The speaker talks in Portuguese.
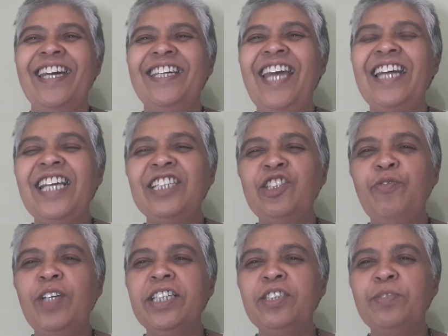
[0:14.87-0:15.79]
que a
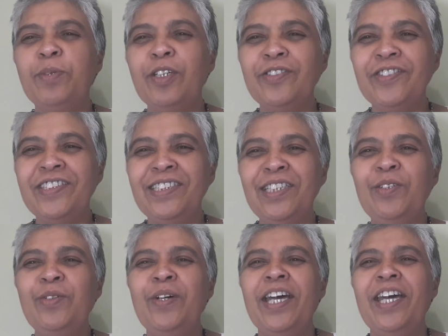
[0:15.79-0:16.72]
Netflix
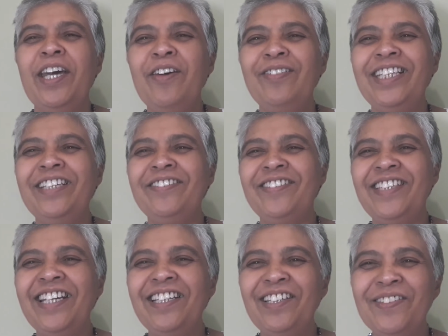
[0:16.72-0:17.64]
produziu, reunindo
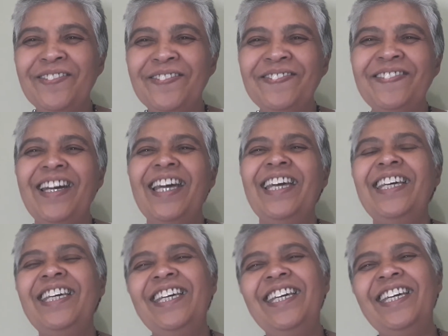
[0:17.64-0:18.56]
Dan Lun
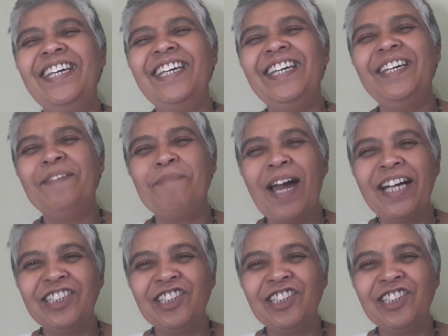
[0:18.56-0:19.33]
e Mark